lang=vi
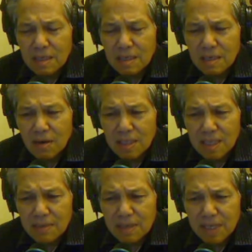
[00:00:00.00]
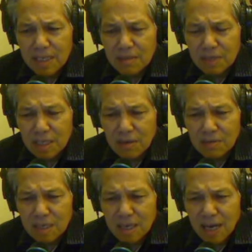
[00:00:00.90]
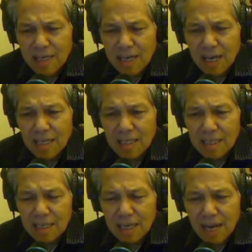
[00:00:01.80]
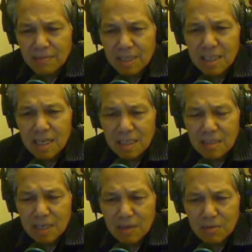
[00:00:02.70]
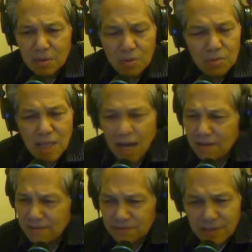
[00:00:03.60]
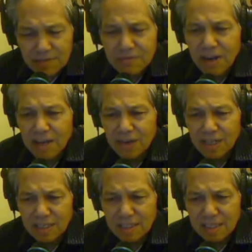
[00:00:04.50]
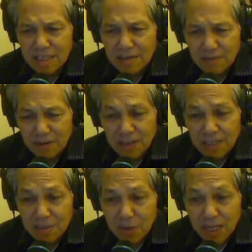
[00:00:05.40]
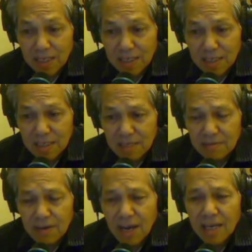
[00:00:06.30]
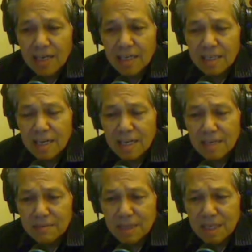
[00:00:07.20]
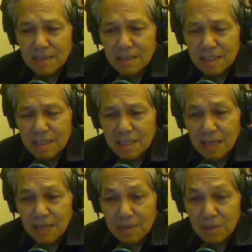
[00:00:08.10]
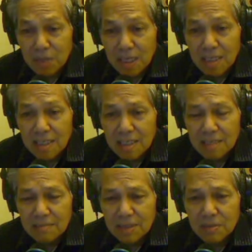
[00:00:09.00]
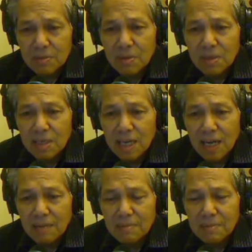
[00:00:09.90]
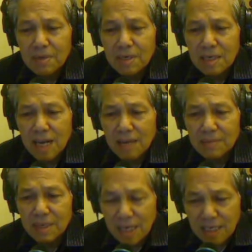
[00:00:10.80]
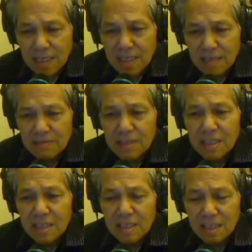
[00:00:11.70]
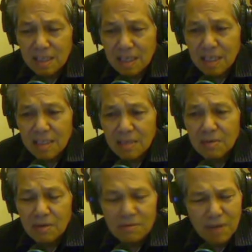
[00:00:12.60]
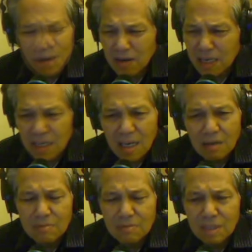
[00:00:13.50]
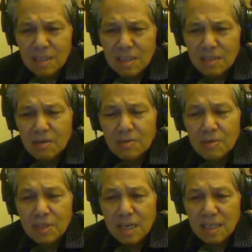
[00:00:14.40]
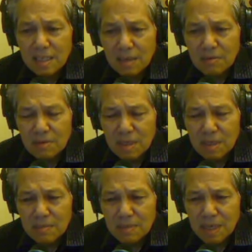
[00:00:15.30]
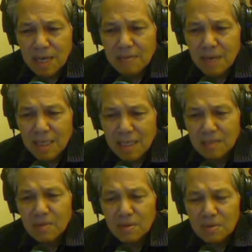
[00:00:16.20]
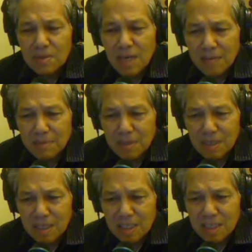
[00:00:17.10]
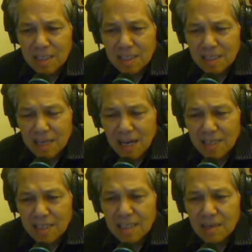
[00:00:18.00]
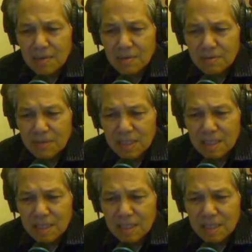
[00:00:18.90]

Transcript: đón tiếp các văn công Việt Cộng hay là làm cái gì lợi cho Việt Cộng chúng ta vẫn phải phản ứng và phản ứng quyết định và đây là một cái thí điểm đầu tiên mà chúng tôi là muốn làm ở đây với những người thực tình chống cộng và hết lòng đối với quốc gia dân tộc và ngay bản thân tôi cũng là một người đã chiến đấu và